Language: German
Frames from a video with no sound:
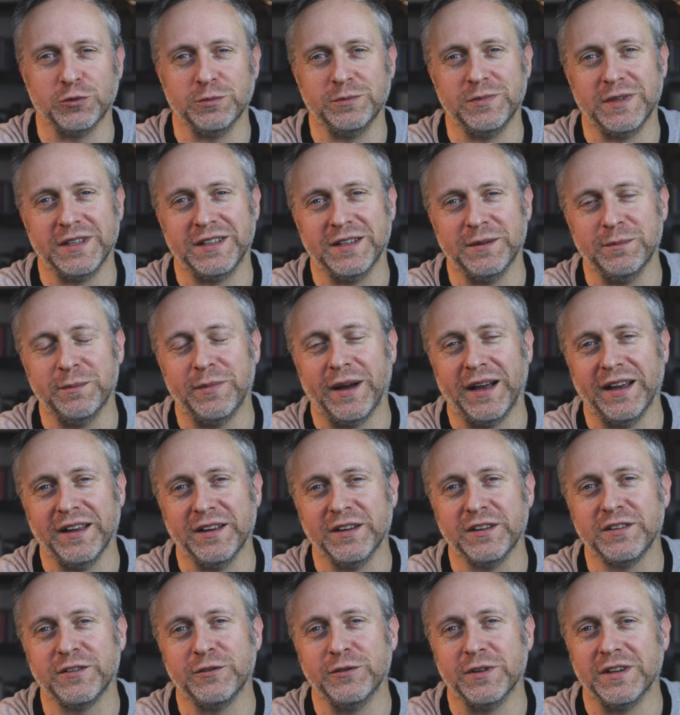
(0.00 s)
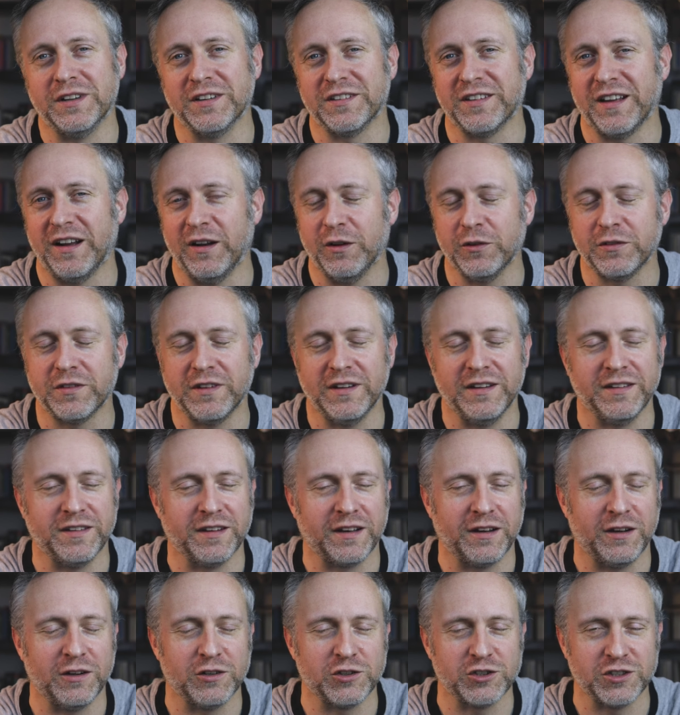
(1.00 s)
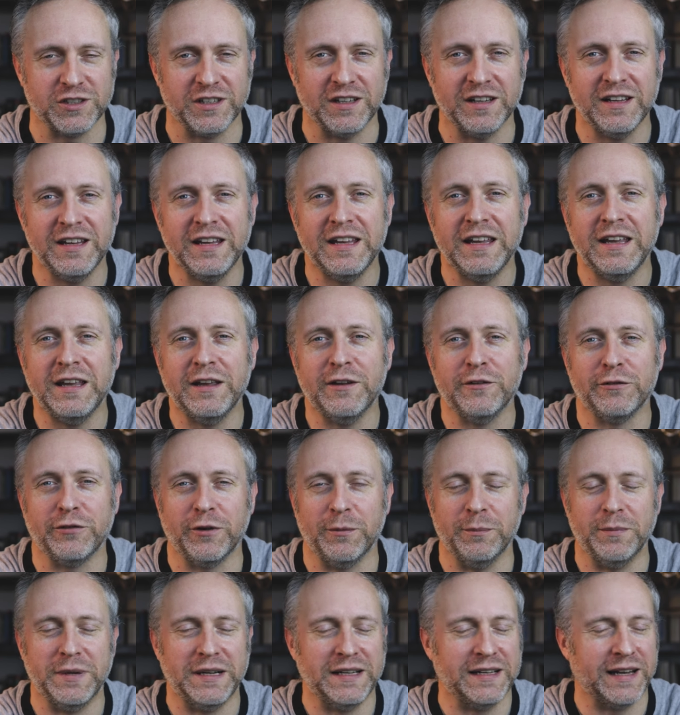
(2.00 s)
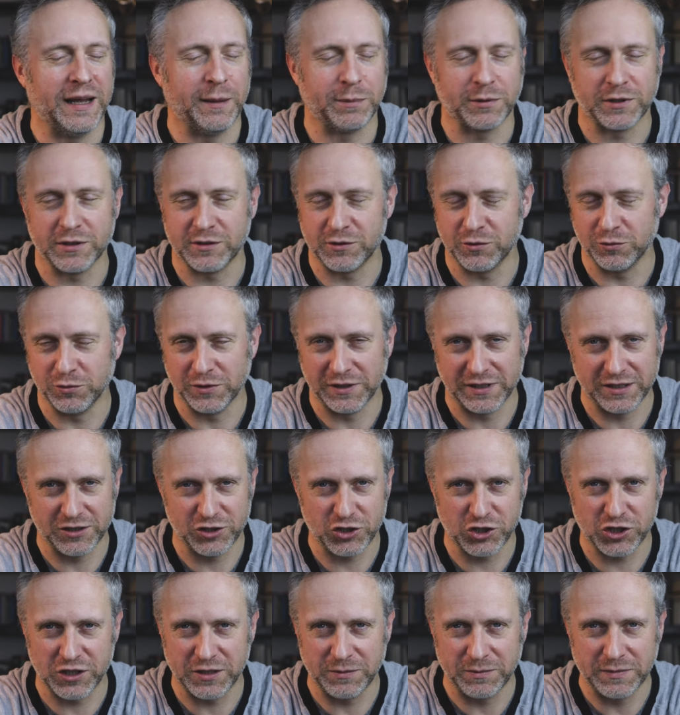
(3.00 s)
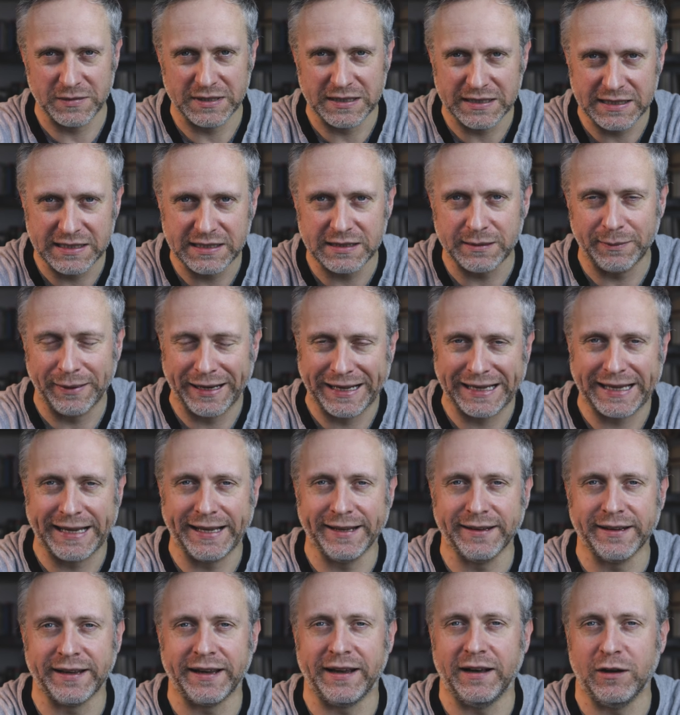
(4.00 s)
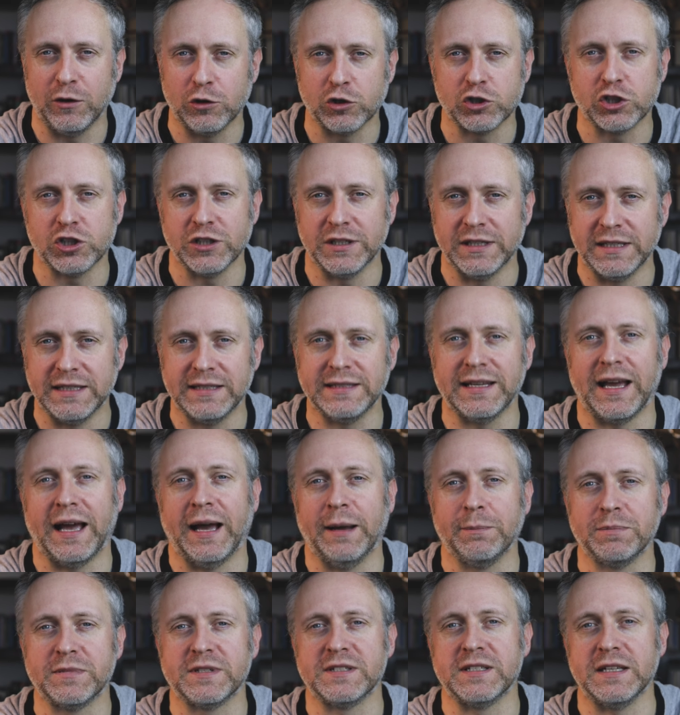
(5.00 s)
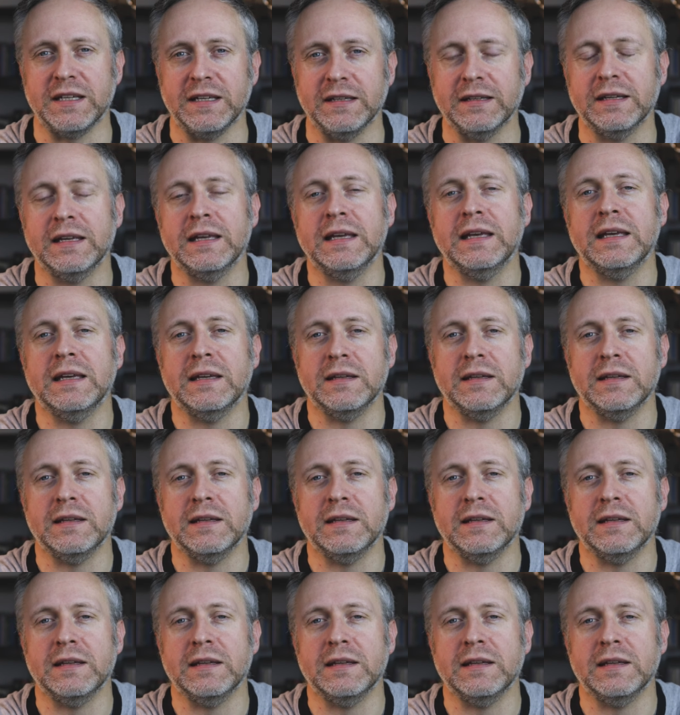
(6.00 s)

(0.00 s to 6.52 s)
und mit dem Bias wird das Ausleserauschen vom Bild abgezogen. Das stimmt nicht. Man kann Rauschen nicht abziehen.